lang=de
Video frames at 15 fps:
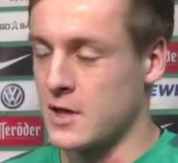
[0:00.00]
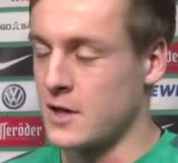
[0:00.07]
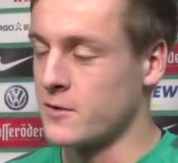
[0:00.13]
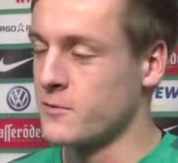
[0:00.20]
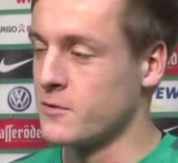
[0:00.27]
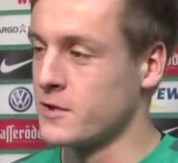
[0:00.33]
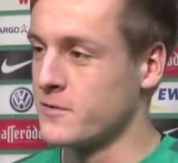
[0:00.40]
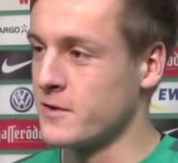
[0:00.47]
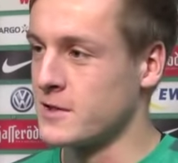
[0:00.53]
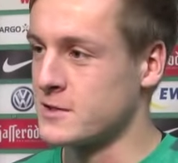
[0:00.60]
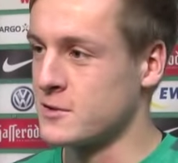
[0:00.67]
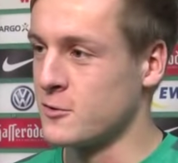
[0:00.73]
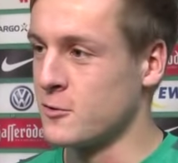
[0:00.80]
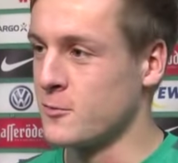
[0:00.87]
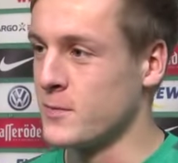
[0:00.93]
gerade für die
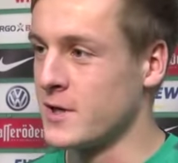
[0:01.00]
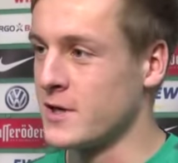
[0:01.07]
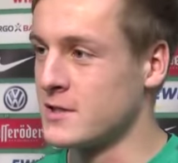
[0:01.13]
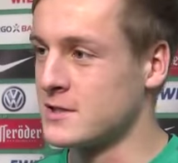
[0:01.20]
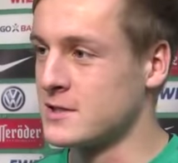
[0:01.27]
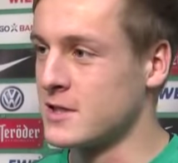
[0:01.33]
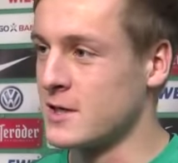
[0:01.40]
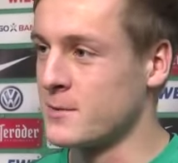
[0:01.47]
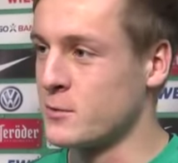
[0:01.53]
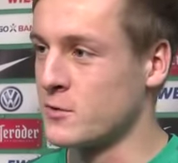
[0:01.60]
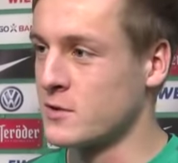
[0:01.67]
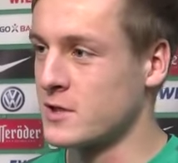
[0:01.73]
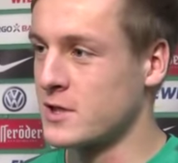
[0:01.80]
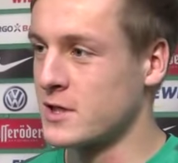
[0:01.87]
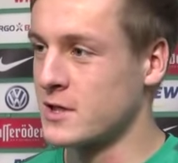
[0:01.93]
Fans auch um mehr als die drei
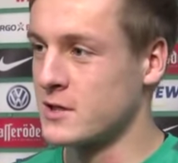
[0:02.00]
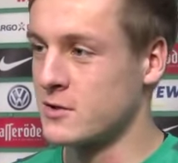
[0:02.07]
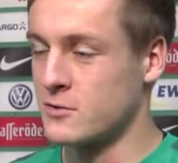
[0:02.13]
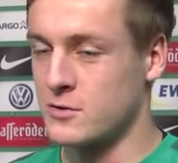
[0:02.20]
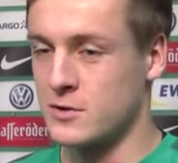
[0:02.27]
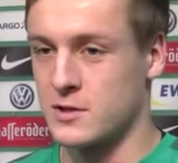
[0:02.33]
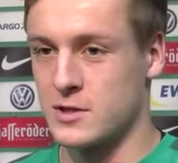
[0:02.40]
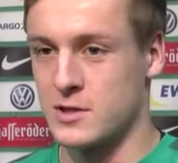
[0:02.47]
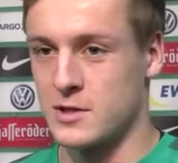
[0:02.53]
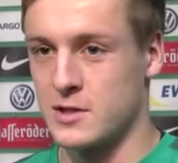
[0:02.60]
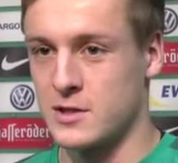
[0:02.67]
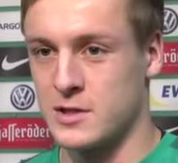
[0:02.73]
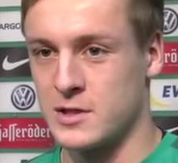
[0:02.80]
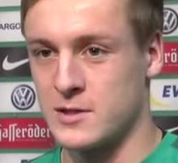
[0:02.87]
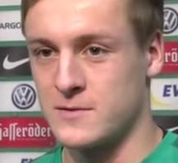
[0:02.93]
Punkte geht und
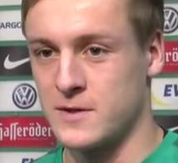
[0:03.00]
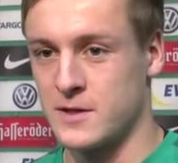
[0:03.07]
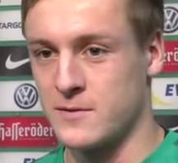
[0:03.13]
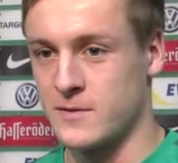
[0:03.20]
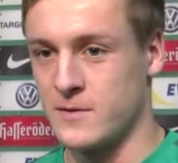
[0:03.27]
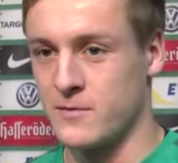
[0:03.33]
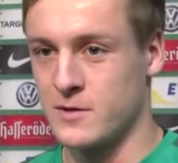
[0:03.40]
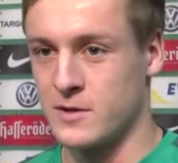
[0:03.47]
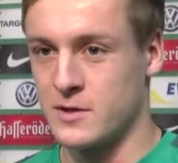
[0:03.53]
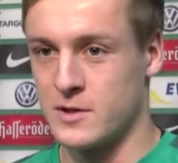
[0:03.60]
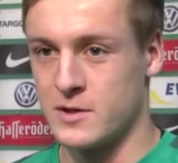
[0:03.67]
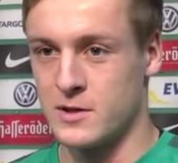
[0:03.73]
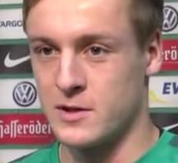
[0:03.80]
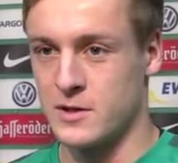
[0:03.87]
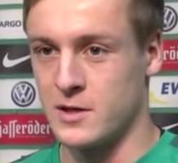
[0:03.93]
deswegen werden
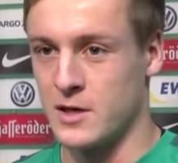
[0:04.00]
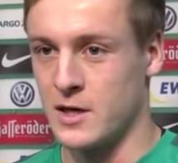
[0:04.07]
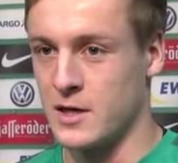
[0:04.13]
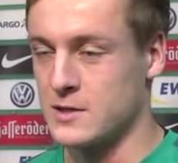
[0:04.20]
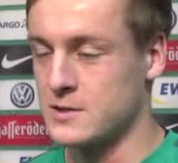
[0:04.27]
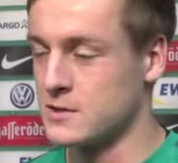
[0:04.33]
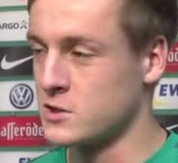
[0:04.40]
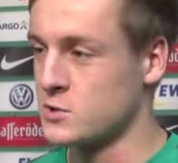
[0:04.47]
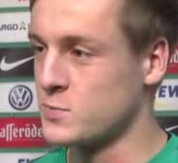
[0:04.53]
wir alles in das